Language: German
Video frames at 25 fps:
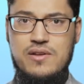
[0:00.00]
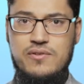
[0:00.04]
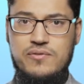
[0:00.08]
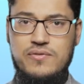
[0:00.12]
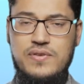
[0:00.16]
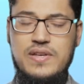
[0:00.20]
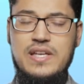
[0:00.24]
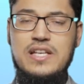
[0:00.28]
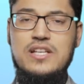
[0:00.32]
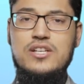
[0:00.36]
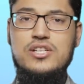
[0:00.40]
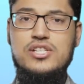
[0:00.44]

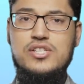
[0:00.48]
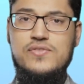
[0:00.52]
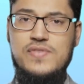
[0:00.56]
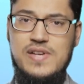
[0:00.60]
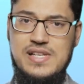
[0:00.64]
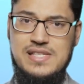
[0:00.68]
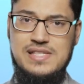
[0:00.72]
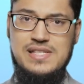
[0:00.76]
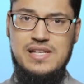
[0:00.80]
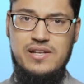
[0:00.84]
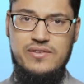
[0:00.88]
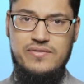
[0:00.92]
Viele
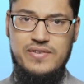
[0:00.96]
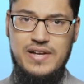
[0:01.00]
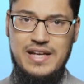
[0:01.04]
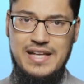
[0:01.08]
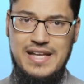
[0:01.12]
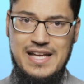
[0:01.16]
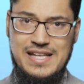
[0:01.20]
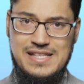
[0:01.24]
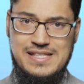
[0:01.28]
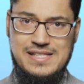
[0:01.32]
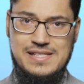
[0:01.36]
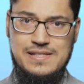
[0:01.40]
Schwestern
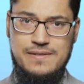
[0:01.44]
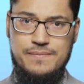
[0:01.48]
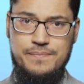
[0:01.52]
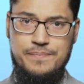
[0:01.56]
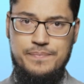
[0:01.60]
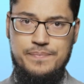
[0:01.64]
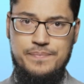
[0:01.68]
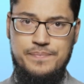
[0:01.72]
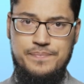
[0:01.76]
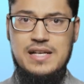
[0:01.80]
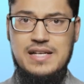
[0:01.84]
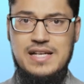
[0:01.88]
vergessen,
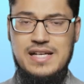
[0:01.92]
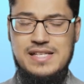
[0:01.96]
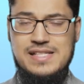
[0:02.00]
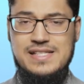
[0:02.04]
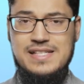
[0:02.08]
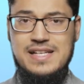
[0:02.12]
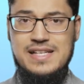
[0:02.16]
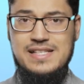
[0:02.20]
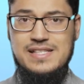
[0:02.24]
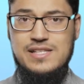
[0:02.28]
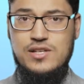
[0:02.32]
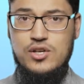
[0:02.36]
dass
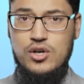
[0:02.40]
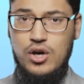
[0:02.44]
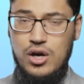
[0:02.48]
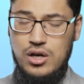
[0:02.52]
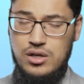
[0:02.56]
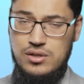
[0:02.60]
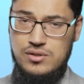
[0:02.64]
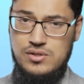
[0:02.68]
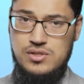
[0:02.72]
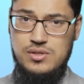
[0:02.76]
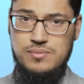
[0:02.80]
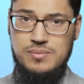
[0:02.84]
das
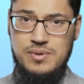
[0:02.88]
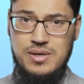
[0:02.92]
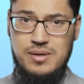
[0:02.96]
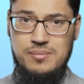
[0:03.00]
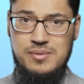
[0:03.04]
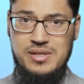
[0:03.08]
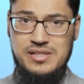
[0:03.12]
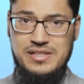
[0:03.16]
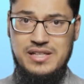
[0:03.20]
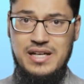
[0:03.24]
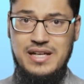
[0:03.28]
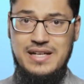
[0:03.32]
Kochen zum
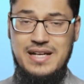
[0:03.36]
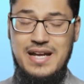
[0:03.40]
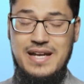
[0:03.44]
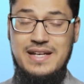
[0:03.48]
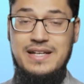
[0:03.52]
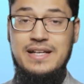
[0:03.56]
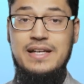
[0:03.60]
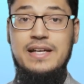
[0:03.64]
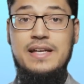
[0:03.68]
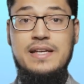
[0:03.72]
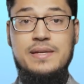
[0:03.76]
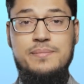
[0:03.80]
Ramadan
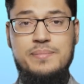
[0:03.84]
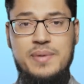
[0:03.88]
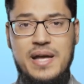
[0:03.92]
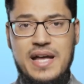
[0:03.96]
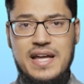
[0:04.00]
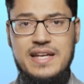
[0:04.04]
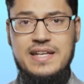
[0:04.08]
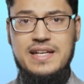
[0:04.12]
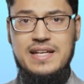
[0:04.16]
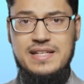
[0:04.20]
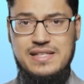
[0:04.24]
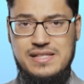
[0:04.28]
eine
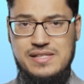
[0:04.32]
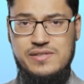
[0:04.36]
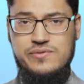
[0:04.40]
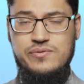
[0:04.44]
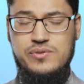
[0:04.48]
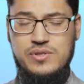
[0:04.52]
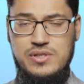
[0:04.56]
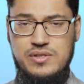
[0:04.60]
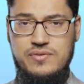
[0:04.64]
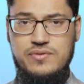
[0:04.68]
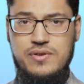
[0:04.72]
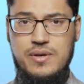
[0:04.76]
Ibadah ist
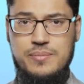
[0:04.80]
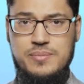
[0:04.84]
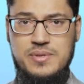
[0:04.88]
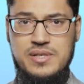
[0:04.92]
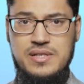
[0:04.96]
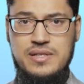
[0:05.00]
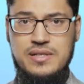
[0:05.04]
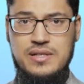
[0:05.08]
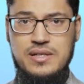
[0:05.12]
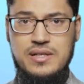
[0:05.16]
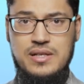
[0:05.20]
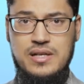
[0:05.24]
für die
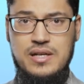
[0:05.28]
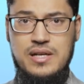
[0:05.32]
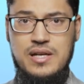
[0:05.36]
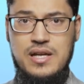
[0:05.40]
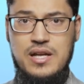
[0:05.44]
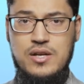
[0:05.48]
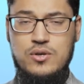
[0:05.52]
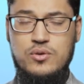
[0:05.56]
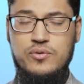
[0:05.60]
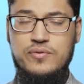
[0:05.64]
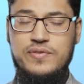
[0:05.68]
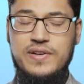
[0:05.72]
Familie.
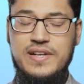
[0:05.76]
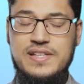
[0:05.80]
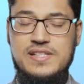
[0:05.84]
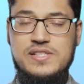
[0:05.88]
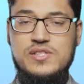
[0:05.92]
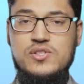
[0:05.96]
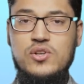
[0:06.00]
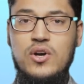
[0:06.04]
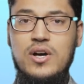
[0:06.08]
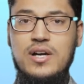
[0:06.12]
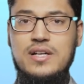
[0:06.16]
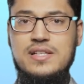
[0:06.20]
Du
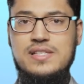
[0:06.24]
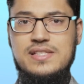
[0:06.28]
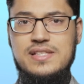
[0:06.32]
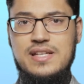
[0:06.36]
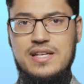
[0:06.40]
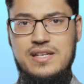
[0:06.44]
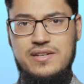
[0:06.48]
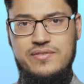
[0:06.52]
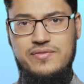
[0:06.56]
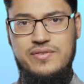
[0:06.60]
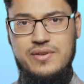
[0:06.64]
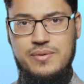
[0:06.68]
versorgst
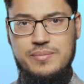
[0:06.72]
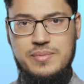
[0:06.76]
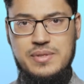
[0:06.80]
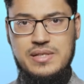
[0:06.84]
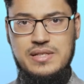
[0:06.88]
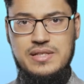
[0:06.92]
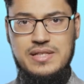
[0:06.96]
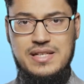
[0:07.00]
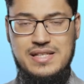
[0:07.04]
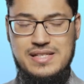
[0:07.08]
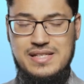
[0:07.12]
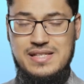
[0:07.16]
deine
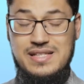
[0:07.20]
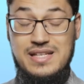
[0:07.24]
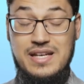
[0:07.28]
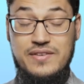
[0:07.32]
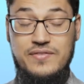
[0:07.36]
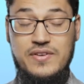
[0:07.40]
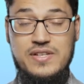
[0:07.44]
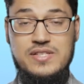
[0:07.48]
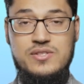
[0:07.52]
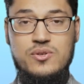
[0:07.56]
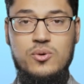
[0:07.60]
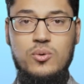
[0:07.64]
Familie, das ist
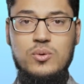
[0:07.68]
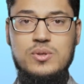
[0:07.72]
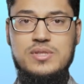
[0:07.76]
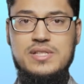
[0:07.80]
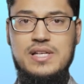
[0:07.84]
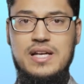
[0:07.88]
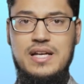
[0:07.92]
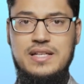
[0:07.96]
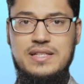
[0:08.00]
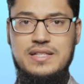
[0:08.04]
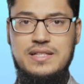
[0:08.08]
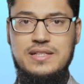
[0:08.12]
etwas
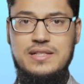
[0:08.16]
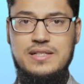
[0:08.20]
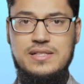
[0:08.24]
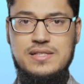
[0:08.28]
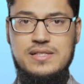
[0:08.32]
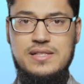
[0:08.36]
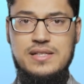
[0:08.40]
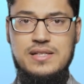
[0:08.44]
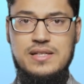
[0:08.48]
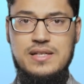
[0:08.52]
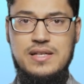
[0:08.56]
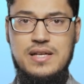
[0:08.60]

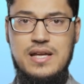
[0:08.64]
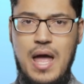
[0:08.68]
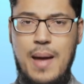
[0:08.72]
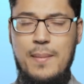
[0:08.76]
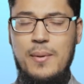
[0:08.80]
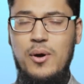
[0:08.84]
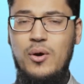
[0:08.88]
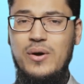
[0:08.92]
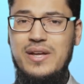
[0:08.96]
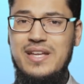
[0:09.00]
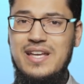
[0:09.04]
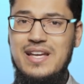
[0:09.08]
Großartiges.
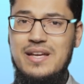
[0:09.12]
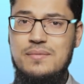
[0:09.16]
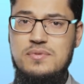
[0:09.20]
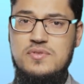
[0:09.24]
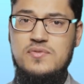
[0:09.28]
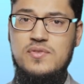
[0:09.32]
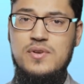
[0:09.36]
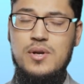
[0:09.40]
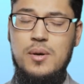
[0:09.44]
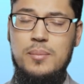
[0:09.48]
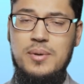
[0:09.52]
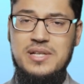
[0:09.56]
Aber auch hier gibt
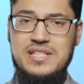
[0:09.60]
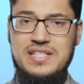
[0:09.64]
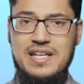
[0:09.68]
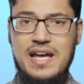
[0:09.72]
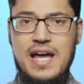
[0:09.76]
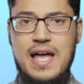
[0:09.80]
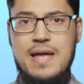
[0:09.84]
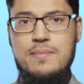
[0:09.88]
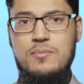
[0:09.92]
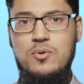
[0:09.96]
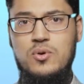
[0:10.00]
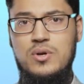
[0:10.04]
es wieder
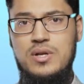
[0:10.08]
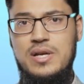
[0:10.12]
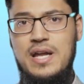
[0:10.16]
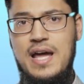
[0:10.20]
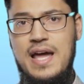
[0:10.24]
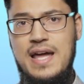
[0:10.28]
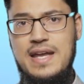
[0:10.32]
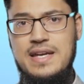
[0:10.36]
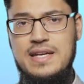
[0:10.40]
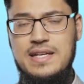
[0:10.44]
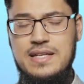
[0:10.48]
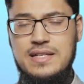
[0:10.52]
Übertreibungen.
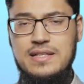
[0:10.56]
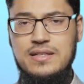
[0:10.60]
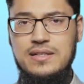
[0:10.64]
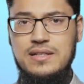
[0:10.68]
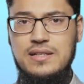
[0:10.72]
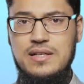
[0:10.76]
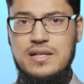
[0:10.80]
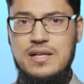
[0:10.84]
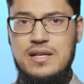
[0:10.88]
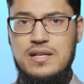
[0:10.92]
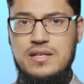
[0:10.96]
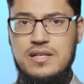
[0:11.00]
Einige,
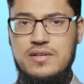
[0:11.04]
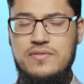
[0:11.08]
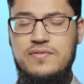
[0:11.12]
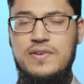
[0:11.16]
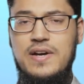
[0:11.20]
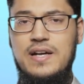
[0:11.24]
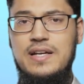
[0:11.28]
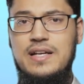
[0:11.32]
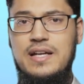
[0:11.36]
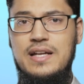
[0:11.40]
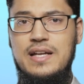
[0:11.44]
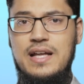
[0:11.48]
die
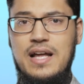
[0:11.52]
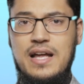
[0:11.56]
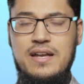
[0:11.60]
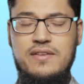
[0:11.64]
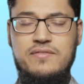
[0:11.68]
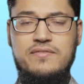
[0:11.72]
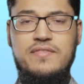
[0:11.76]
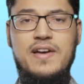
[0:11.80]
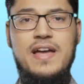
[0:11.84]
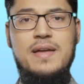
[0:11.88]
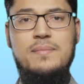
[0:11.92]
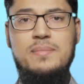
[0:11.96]
fangen dann
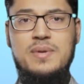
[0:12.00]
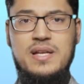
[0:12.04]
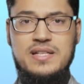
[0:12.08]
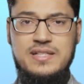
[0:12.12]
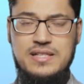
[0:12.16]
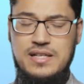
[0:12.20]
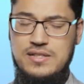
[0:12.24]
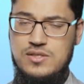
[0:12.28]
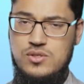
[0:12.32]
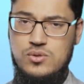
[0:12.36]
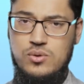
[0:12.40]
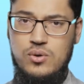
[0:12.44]
an,
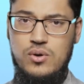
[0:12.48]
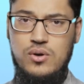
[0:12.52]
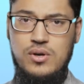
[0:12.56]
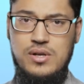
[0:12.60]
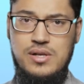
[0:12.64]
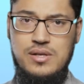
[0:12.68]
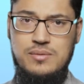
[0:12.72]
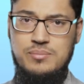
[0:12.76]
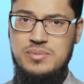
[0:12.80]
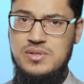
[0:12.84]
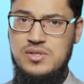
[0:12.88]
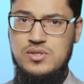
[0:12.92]
Weinblätter zu
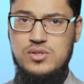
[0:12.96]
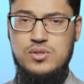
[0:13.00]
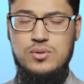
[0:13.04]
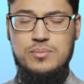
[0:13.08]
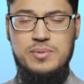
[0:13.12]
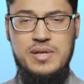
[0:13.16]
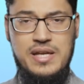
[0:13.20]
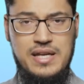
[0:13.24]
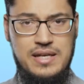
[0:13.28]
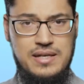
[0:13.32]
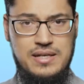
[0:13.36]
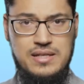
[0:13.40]
rollen bis
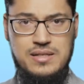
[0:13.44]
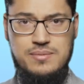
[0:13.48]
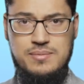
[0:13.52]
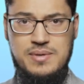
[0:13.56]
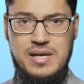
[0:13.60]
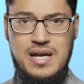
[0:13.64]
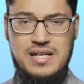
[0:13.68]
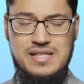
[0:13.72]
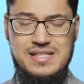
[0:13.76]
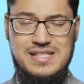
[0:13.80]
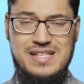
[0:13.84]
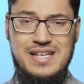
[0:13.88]
zum geht nicht
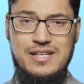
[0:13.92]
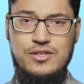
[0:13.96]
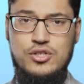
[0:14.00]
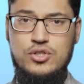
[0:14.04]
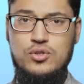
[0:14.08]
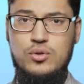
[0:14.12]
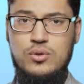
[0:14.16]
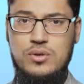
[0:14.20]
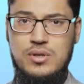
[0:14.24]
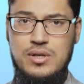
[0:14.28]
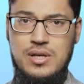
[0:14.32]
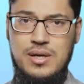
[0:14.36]
mehr, zehn
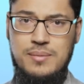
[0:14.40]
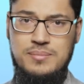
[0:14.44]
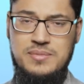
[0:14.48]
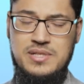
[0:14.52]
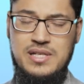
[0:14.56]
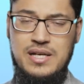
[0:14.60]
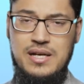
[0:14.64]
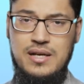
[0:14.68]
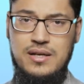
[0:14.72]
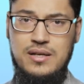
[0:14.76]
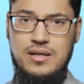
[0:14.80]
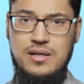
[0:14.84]
Stunden am
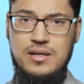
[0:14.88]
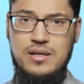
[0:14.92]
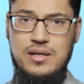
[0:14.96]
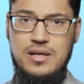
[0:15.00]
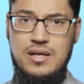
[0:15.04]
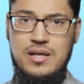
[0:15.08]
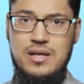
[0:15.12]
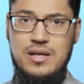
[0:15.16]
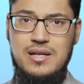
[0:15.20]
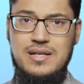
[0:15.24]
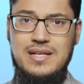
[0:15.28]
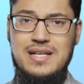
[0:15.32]
Tag.
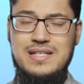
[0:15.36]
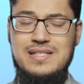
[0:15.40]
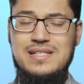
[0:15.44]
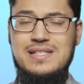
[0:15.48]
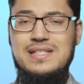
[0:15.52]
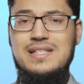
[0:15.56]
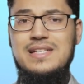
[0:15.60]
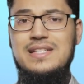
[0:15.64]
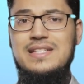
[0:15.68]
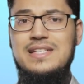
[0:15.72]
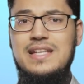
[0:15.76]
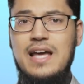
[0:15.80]
Das
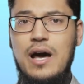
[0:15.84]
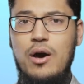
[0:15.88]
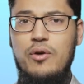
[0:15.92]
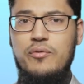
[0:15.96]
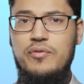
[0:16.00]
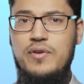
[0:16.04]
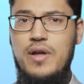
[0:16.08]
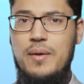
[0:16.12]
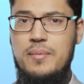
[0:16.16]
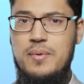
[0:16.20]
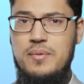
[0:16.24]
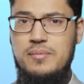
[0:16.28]
ist nicht die
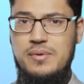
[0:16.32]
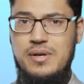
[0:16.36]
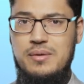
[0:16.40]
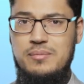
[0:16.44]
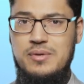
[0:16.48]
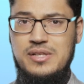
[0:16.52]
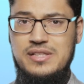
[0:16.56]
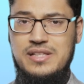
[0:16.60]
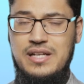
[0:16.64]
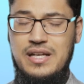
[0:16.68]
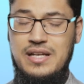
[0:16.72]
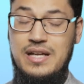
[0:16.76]
Aufgabe im
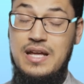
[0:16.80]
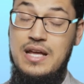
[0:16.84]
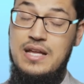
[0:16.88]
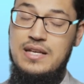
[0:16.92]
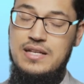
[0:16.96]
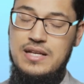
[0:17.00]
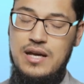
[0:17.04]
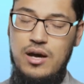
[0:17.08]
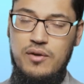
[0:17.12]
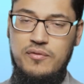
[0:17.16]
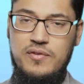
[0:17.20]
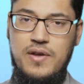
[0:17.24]
Ramadan.
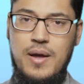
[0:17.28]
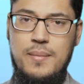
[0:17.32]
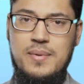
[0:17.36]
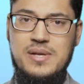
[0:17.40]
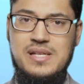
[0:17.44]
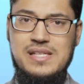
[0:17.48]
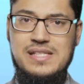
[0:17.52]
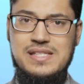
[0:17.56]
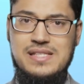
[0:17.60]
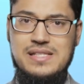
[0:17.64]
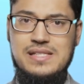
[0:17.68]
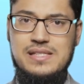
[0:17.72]
Die Aufgabe
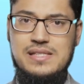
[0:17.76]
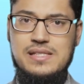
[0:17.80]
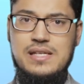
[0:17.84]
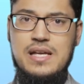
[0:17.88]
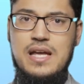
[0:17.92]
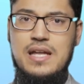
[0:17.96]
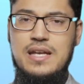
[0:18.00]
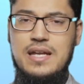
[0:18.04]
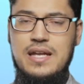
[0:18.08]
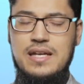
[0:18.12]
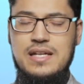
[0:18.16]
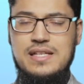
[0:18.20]
ist es,
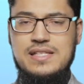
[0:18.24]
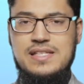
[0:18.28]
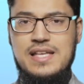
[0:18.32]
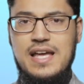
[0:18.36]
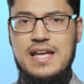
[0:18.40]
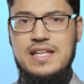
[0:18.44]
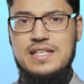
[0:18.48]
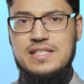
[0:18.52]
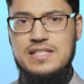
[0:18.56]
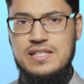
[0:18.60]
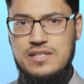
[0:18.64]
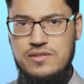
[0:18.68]
deine
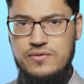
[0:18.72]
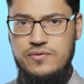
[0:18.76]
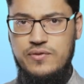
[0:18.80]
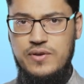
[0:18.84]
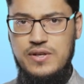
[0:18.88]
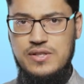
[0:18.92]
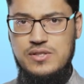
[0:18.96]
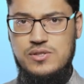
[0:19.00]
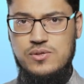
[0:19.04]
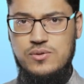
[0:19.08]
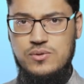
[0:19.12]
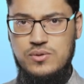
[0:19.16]
Zeit
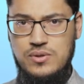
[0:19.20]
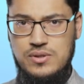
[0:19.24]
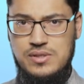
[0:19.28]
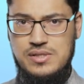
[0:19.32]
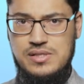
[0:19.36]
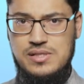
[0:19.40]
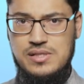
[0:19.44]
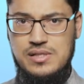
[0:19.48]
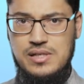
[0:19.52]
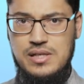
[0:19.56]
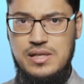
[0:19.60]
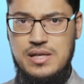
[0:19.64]
sinnvoll zu
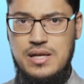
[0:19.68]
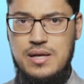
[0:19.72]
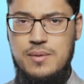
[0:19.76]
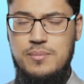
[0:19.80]
nutzen.